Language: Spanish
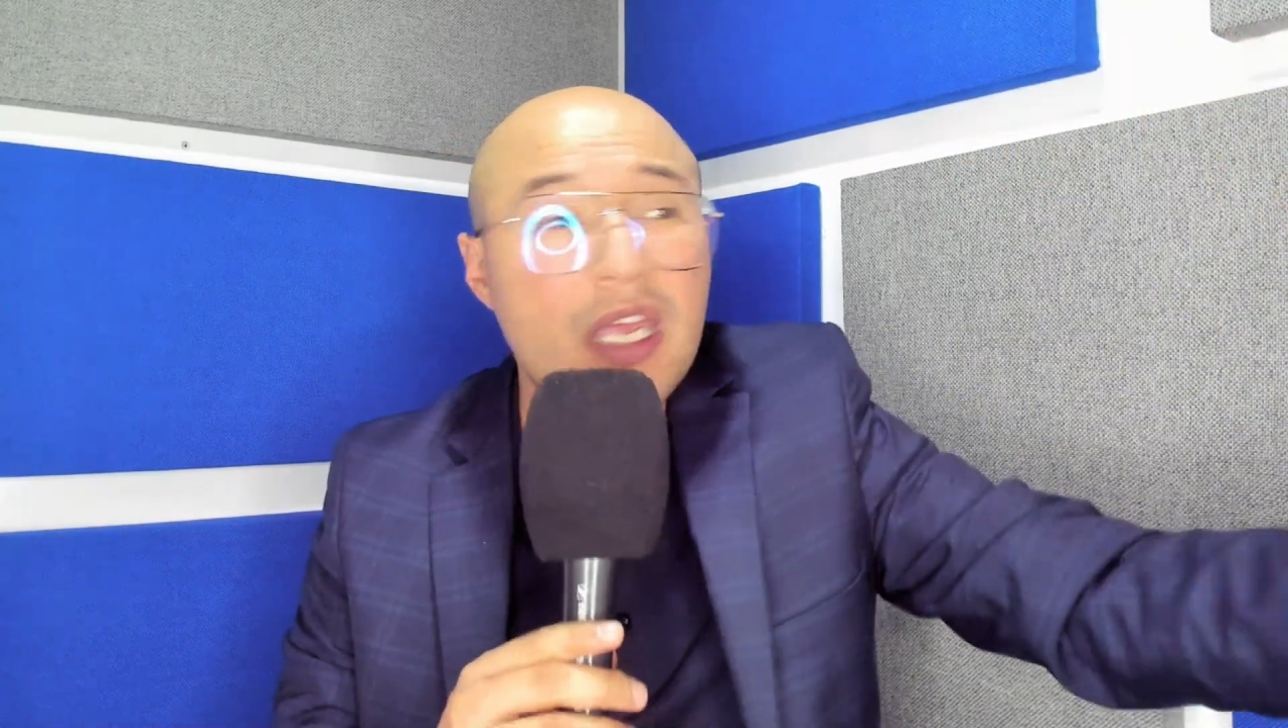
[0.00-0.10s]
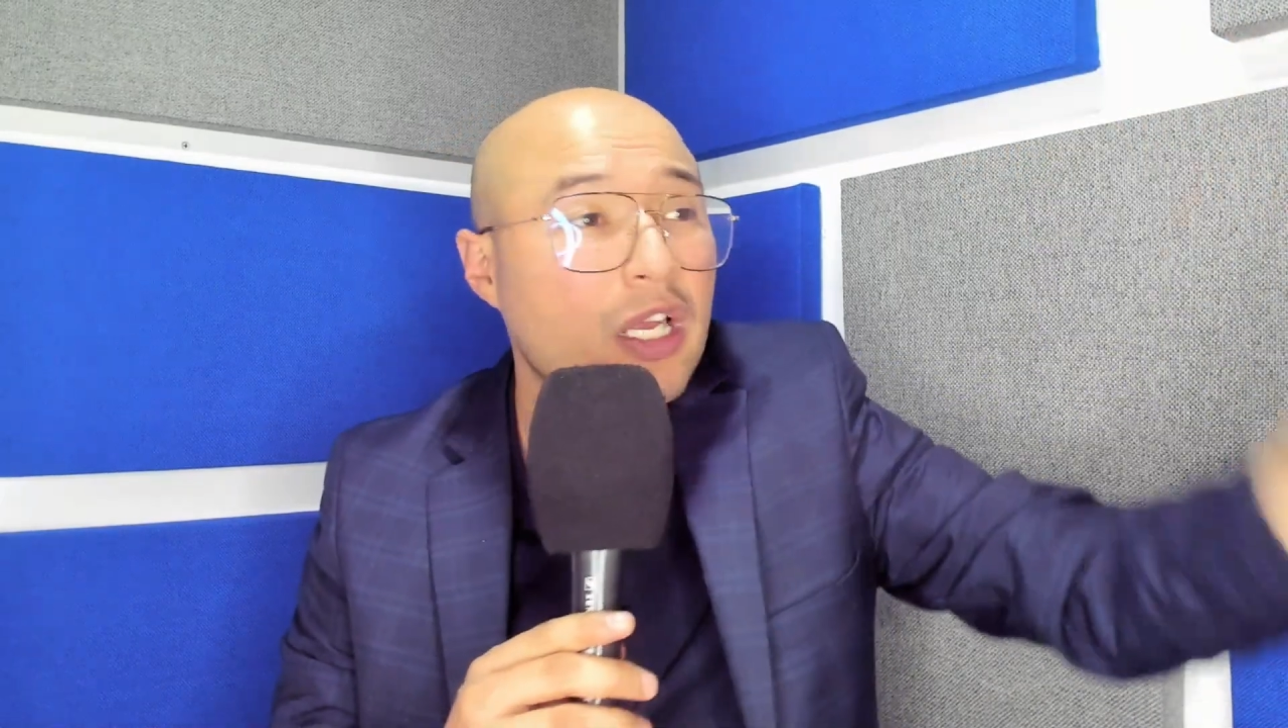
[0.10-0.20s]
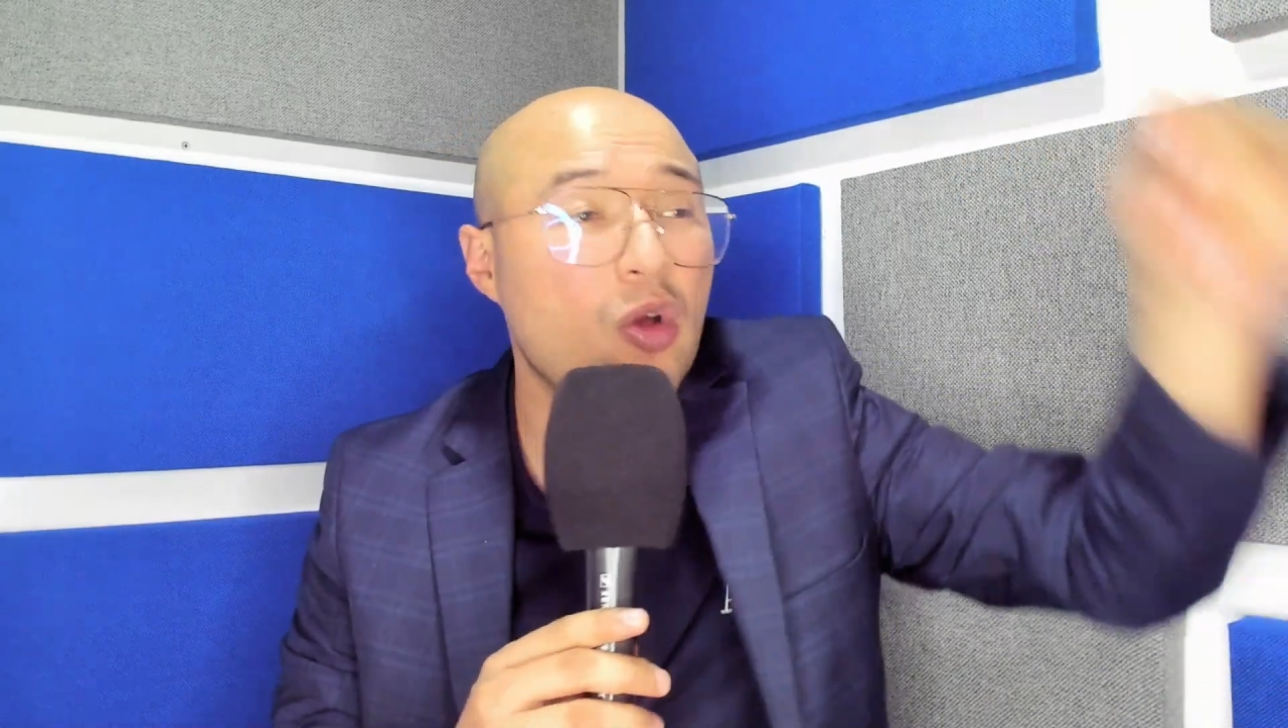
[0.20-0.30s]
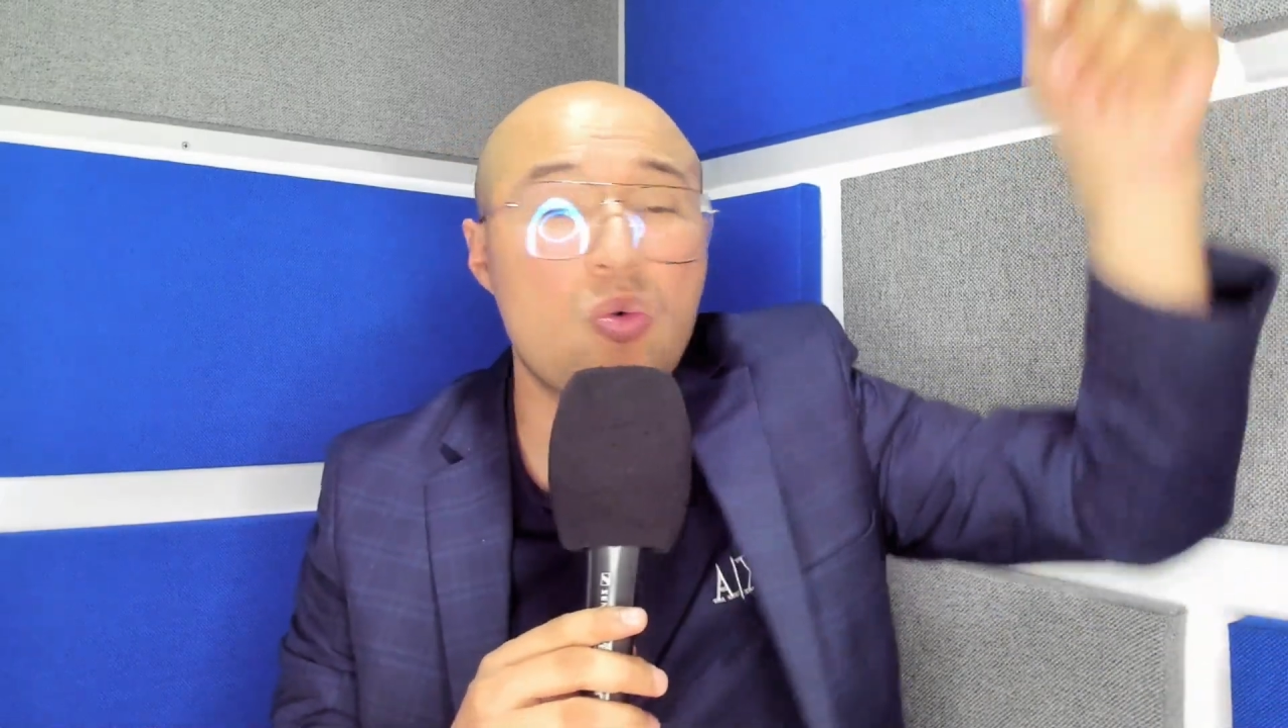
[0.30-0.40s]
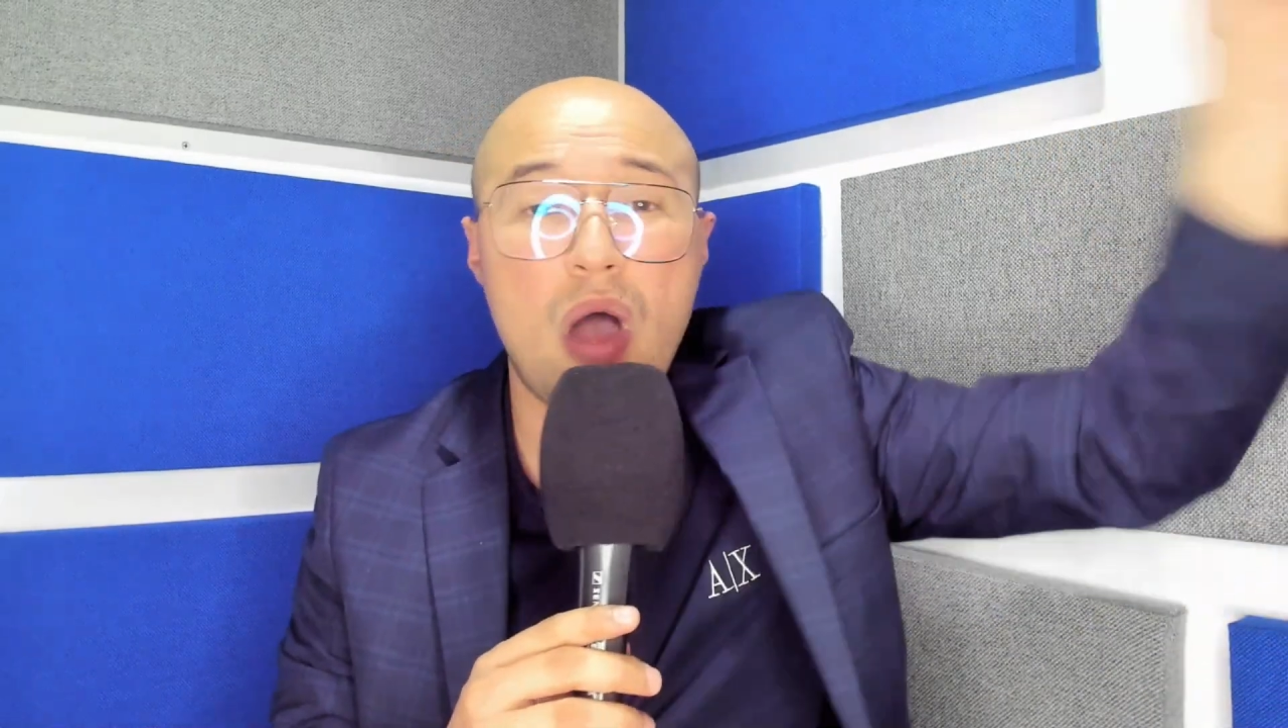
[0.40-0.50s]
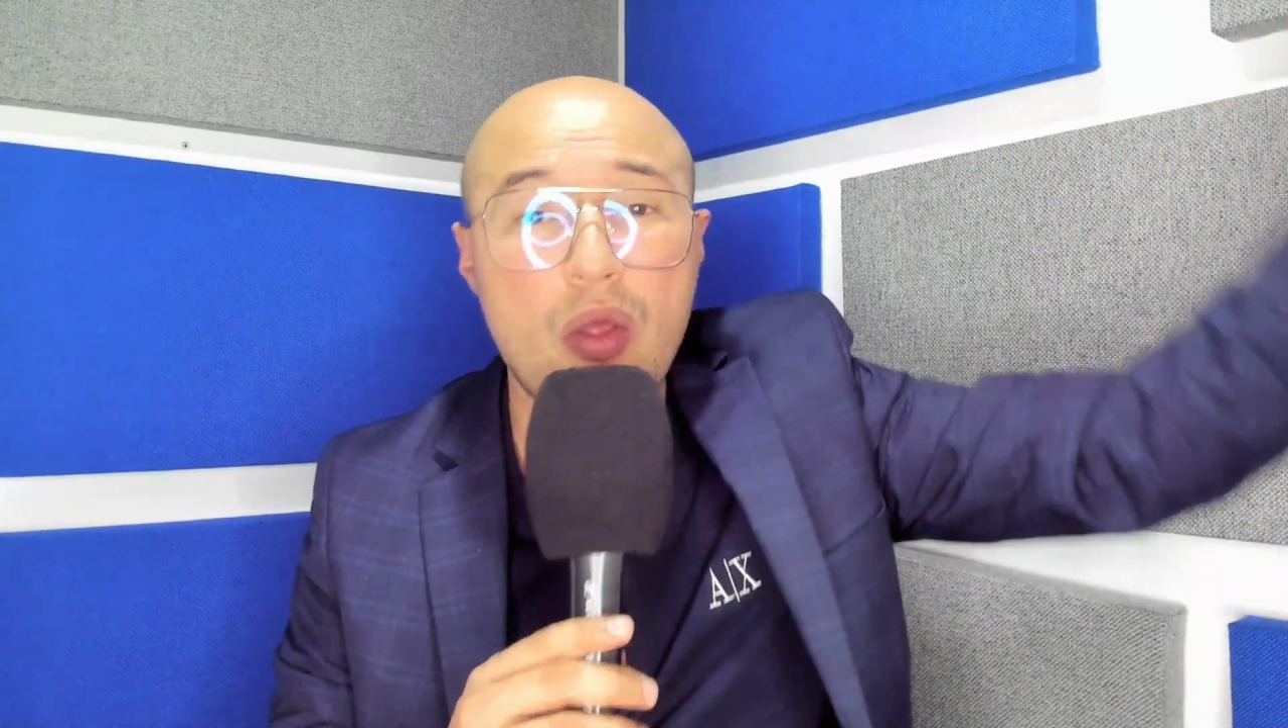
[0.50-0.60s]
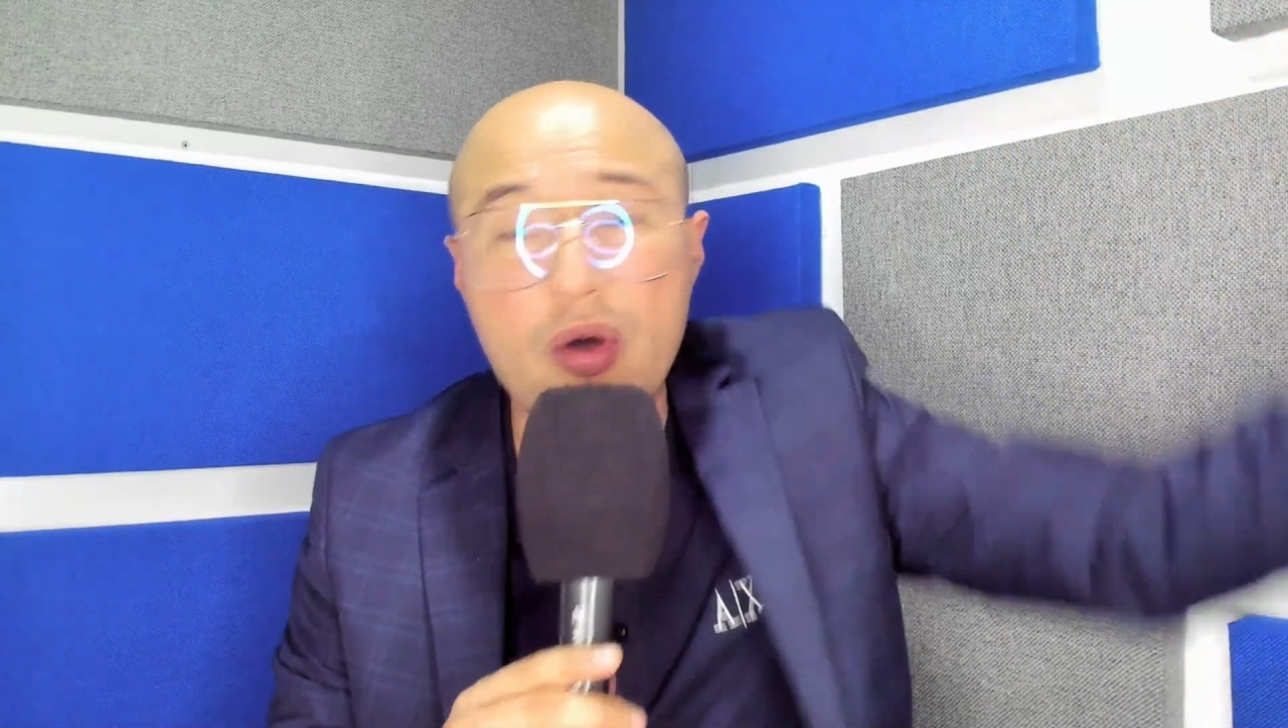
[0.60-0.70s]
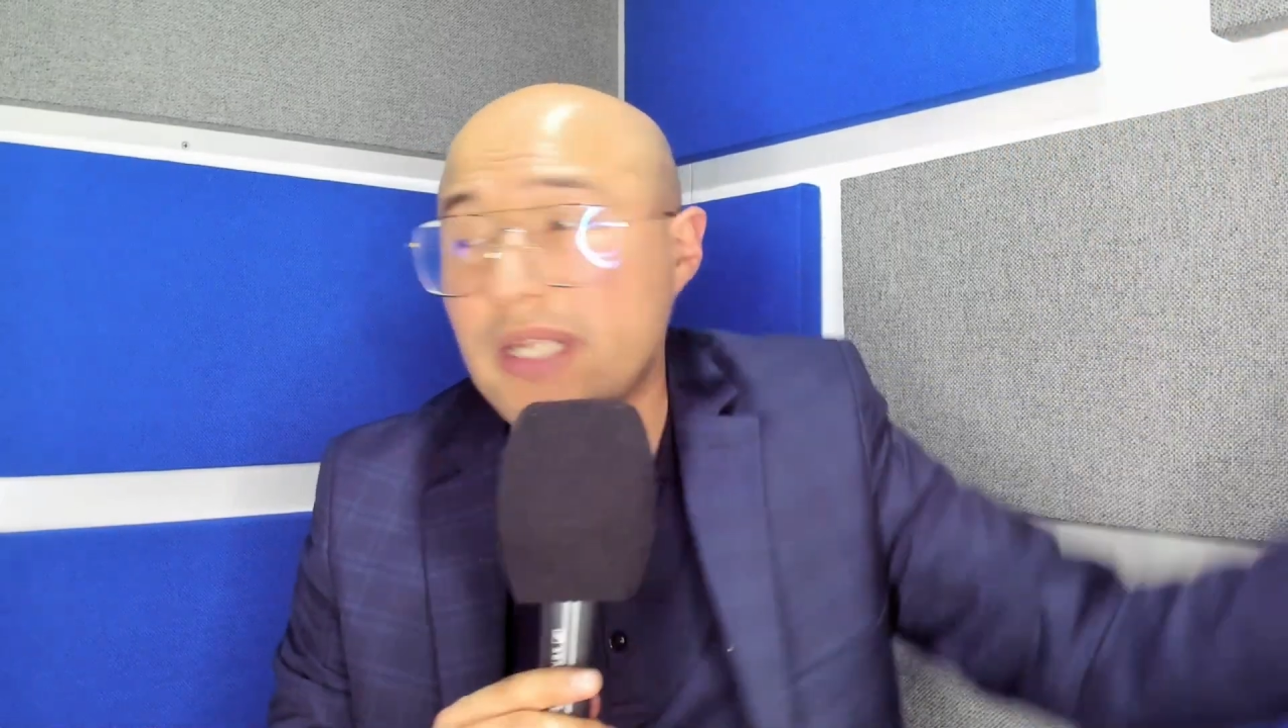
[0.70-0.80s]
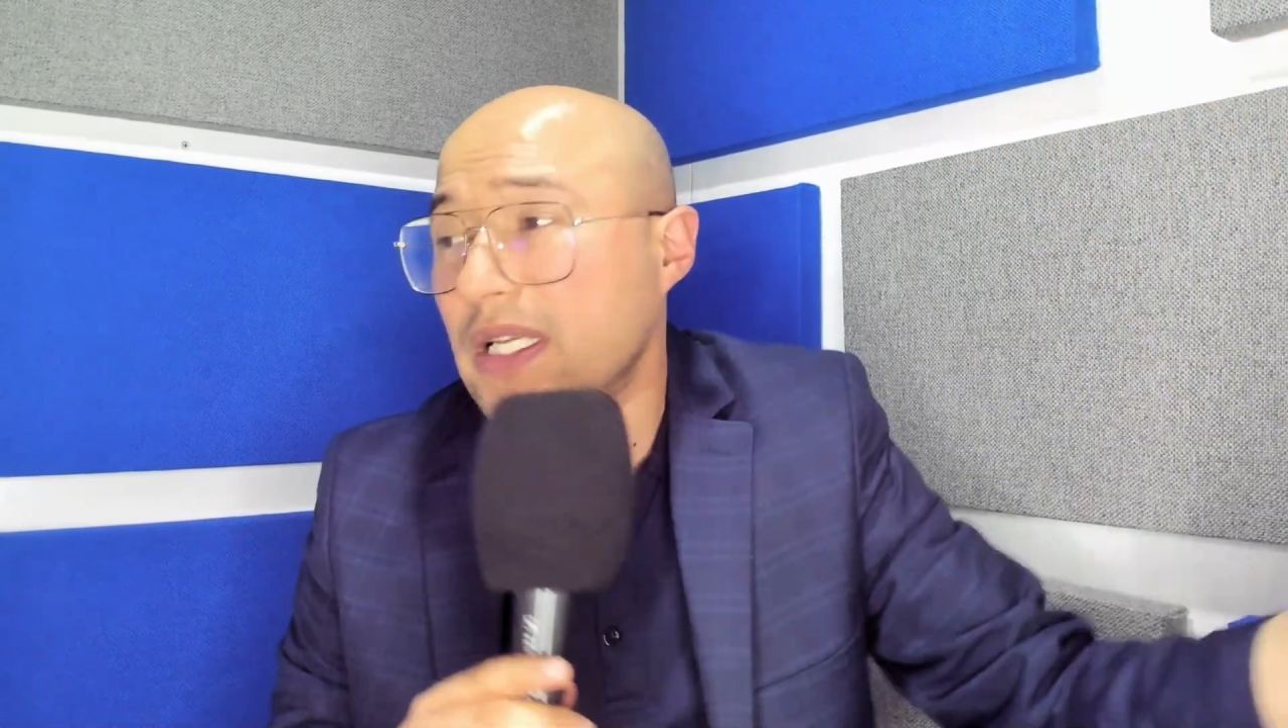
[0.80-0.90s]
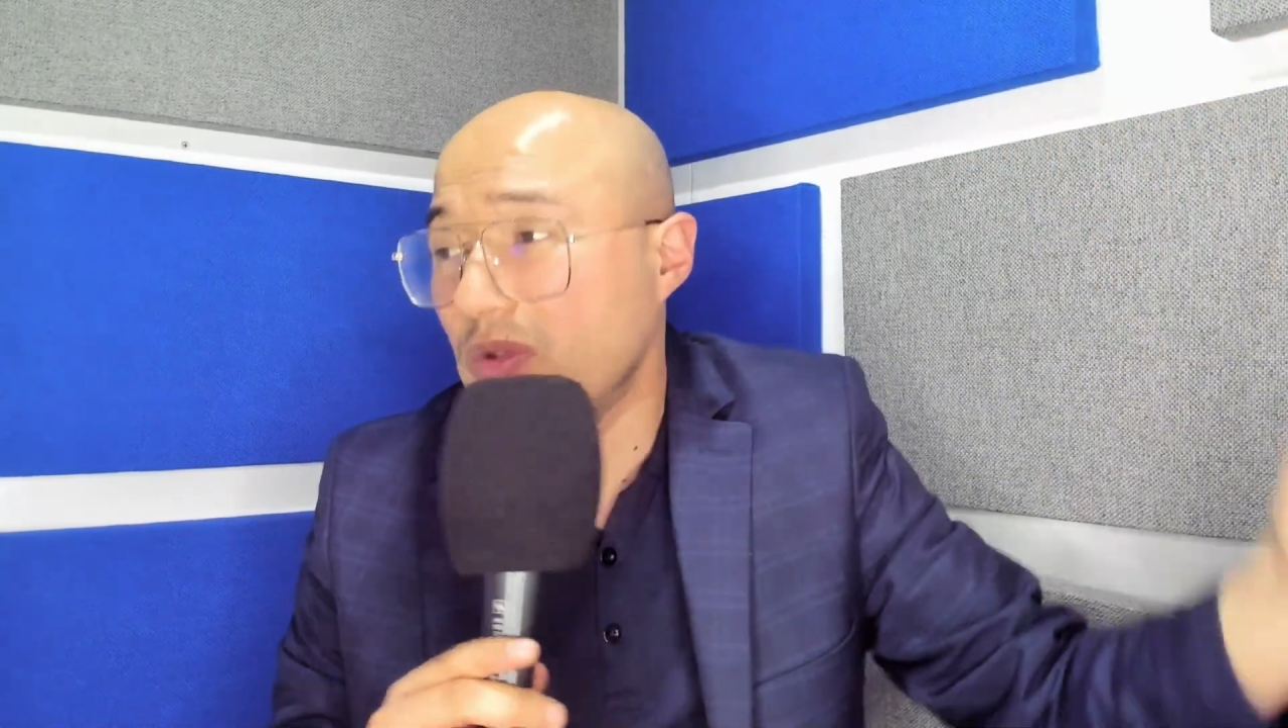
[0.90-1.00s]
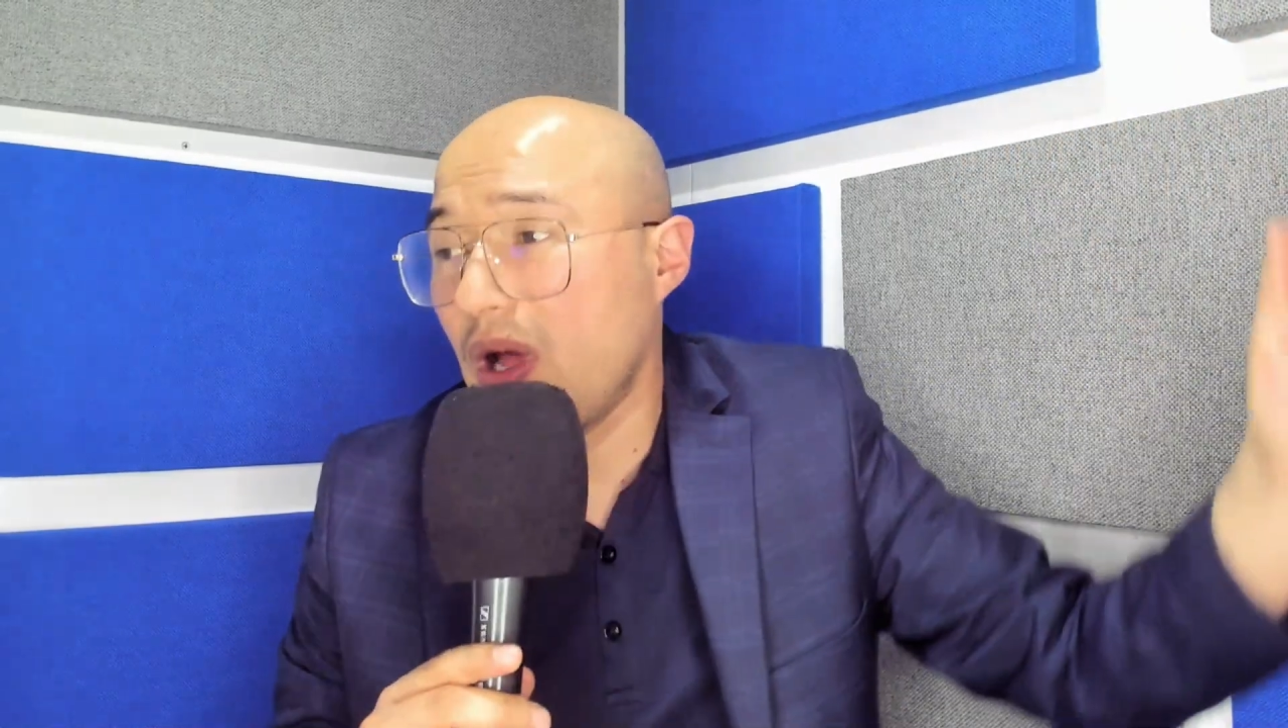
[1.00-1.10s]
y los jugadores y